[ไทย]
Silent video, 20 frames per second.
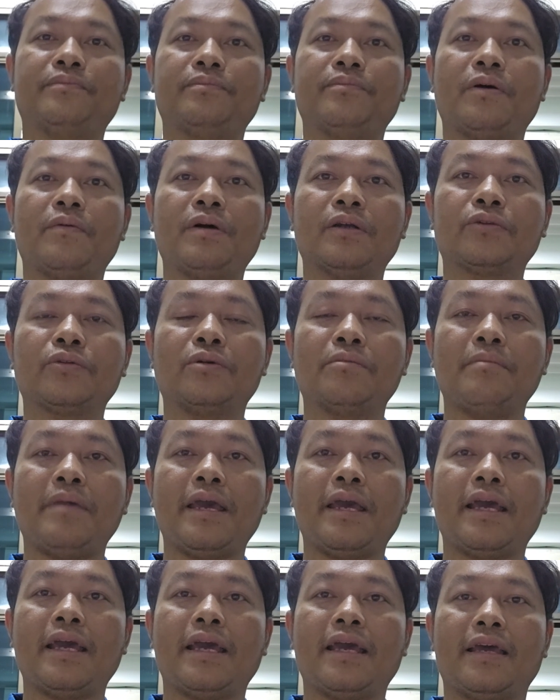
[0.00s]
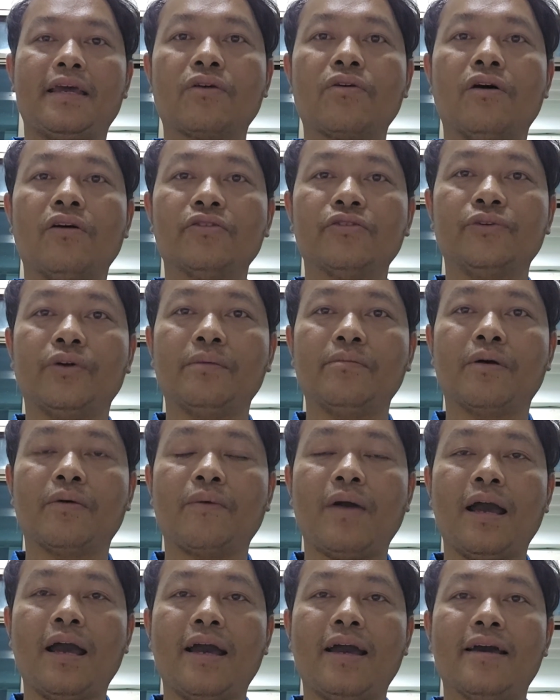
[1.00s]
เพราะว่าต้นแม่เจ้าของสวนบ
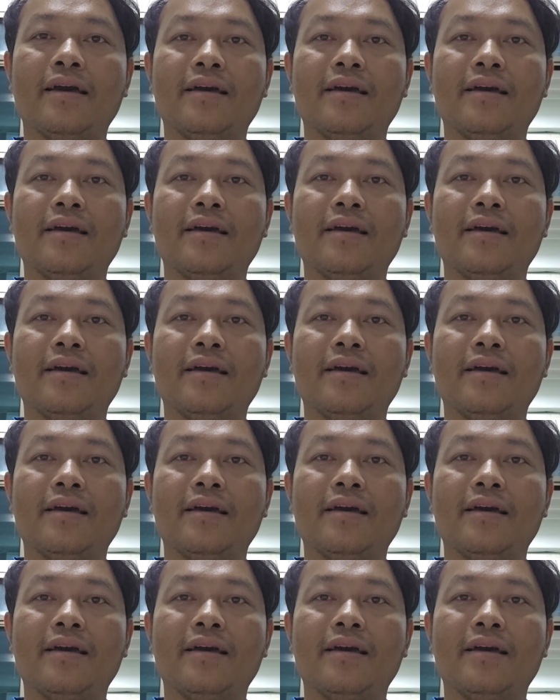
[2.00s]
อกว่า